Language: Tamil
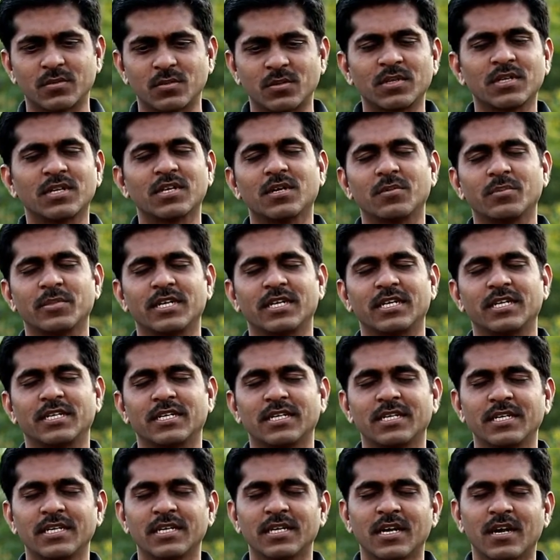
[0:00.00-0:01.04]

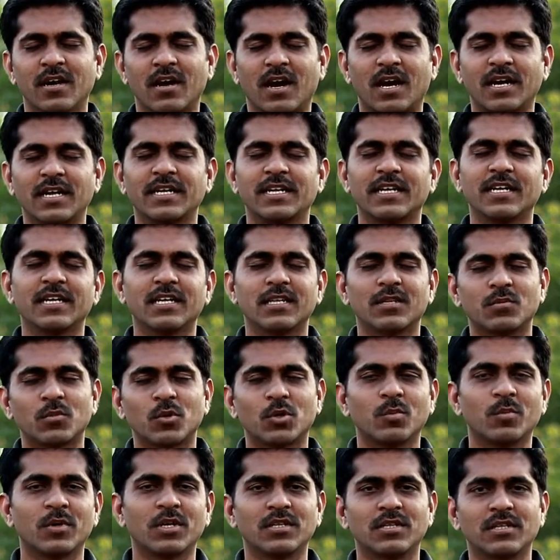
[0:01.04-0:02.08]
உணராமலேயே அடிக்கடி அதை
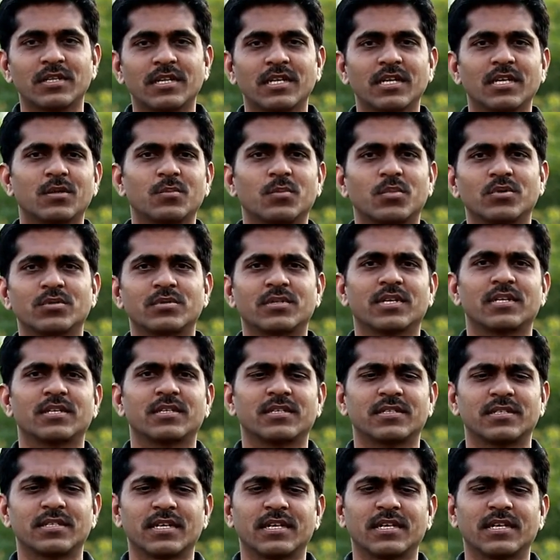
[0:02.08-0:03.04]
முணுமுணுத்துட்டே இருப்போம் சில